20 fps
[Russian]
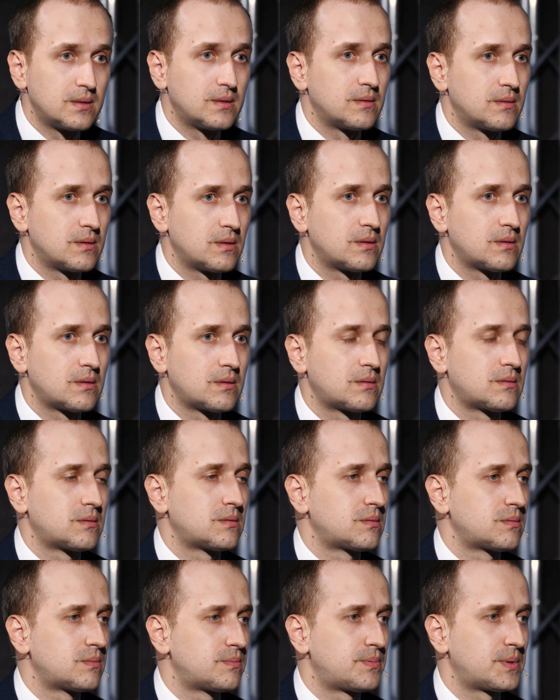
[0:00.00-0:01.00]

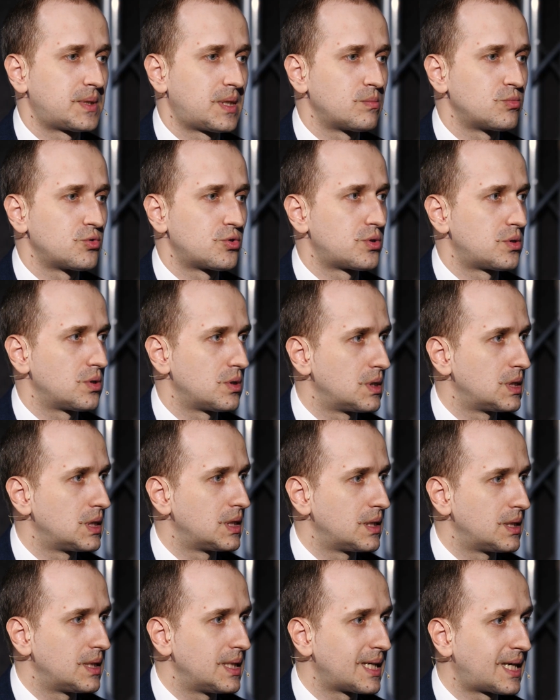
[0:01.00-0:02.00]
Э, потому экономят что...
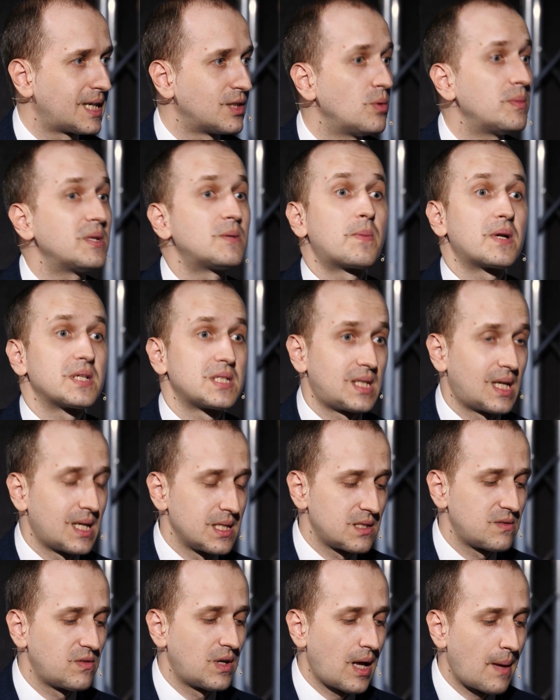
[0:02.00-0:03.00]
пространство. Экономят
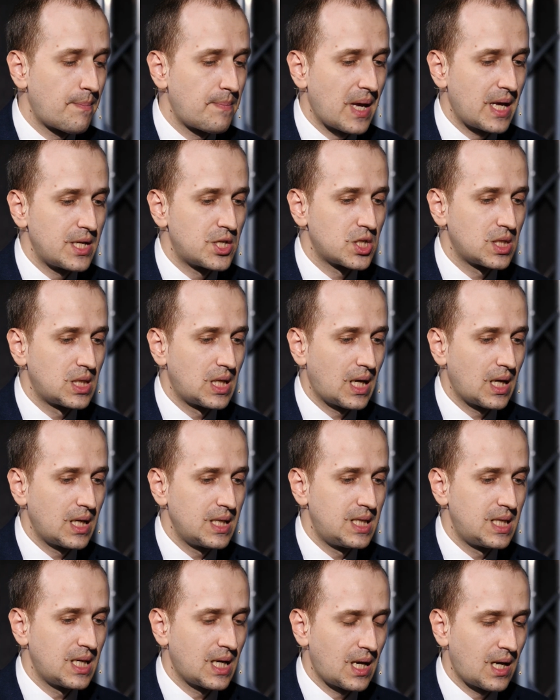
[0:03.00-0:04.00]
пространство, опять же, да.
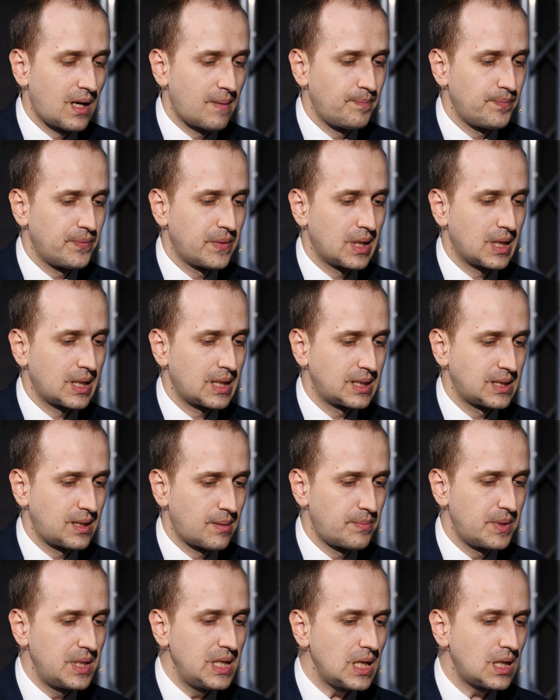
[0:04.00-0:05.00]
Я, когда
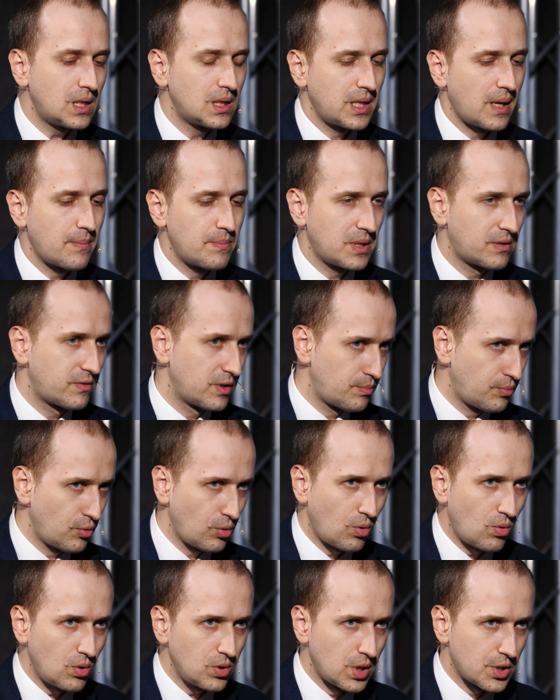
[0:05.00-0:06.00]
приехал, я первые
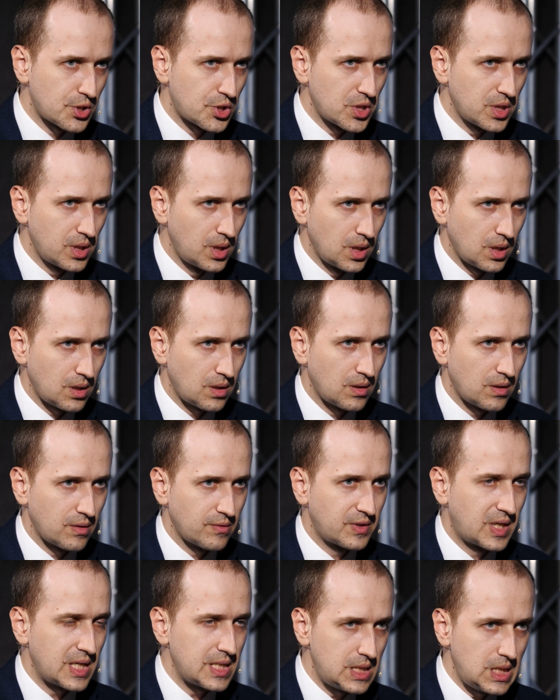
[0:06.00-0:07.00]
полгода жил э,
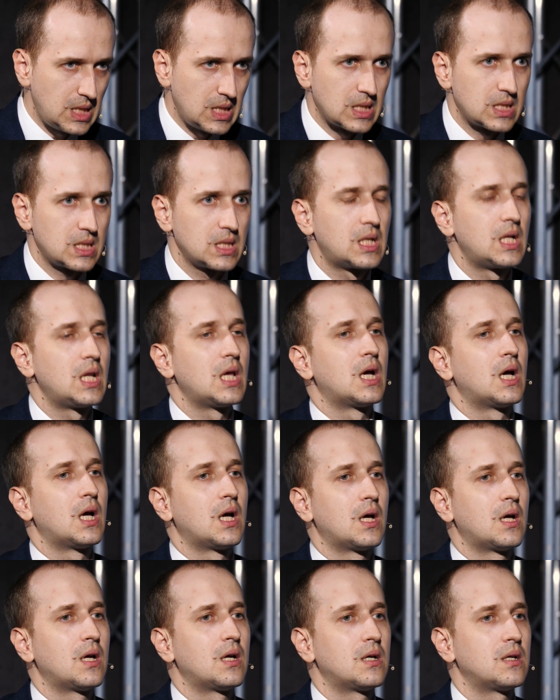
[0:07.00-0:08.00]
в гостинице
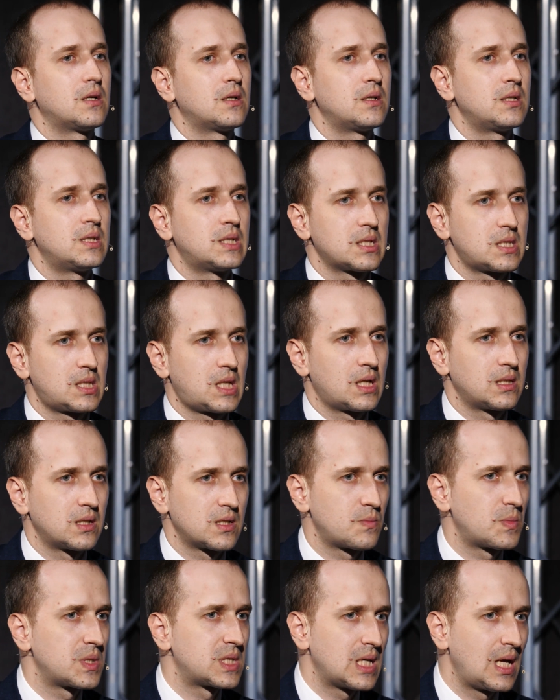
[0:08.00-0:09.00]
для э, иностранных
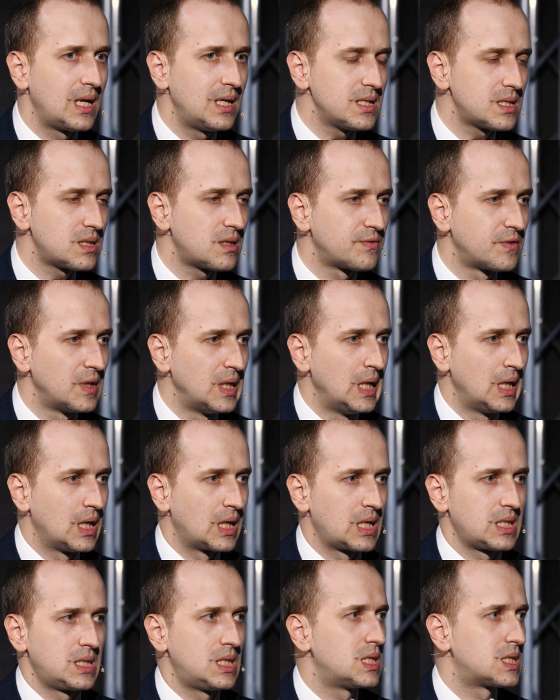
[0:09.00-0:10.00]
специалистов.
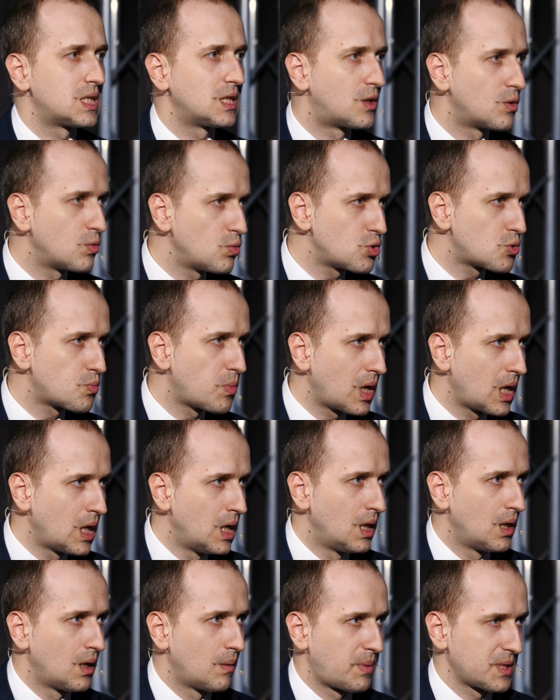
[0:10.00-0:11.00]
Гостиница «Дружба»,
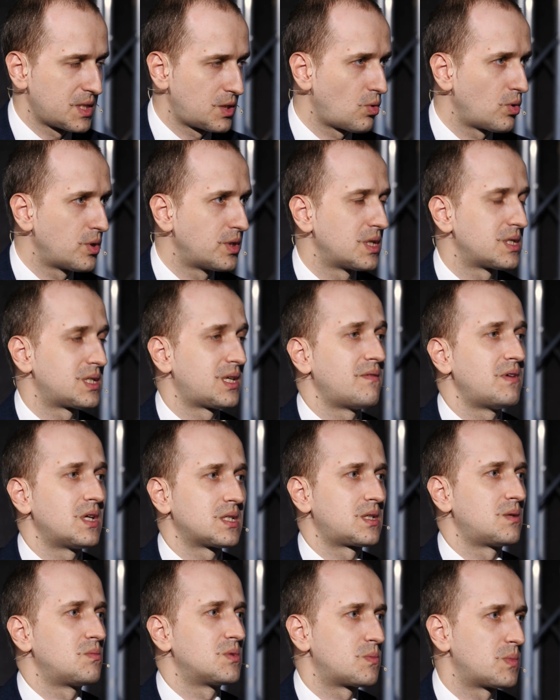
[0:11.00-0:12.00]
построенная
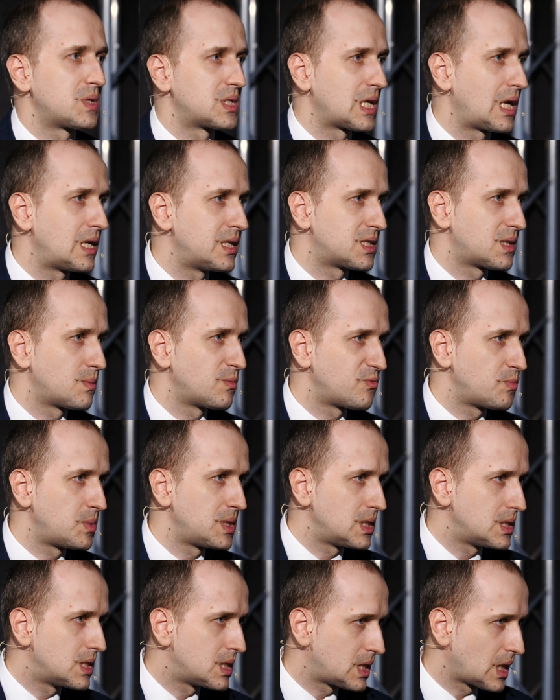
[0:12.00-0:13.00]
советскими специалистами в
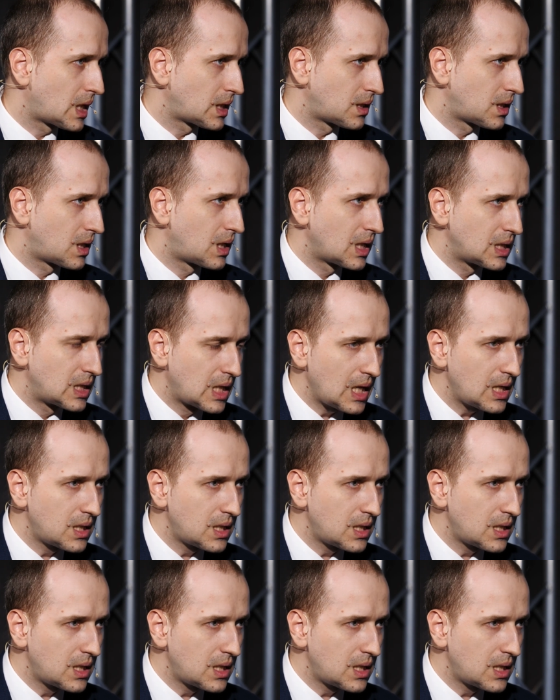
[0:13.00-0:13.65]
50-х годах.